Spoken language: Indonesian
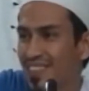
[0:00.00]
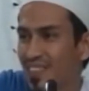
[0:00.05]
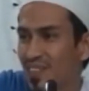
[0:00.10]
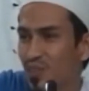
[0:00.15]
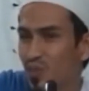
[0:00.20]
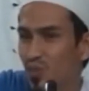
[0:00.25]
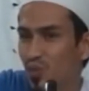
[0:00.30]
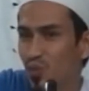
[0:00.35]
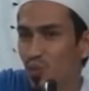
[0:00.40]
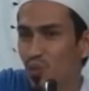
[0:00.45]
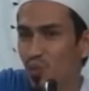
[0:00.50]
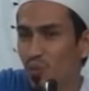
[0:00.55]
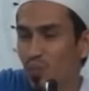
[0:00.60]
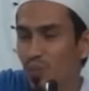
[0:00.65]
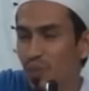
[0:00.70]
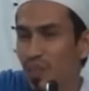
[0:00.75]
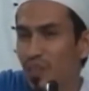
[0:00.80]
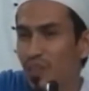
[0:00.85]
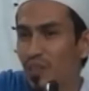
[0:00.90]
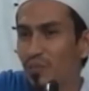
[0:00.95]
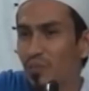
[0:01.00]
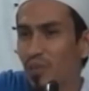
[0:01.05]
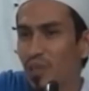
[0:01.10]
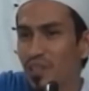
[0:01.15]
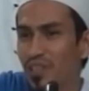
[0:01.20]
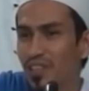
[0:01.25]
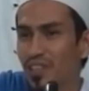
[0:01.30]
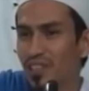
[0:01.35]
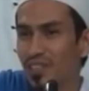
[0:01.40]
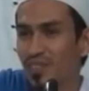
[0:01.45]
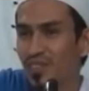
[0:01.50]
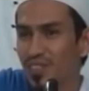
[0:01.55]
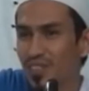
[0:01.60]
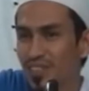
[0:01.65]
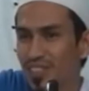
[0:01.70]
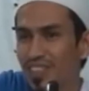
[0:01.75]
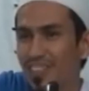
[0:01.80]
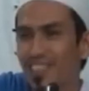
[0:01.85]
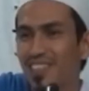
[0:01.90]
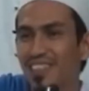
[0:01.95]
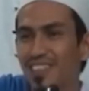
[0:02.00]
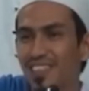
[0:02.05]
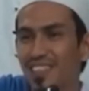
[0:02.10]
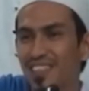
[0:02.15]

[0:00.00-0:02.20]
supaya banyak rizkinya,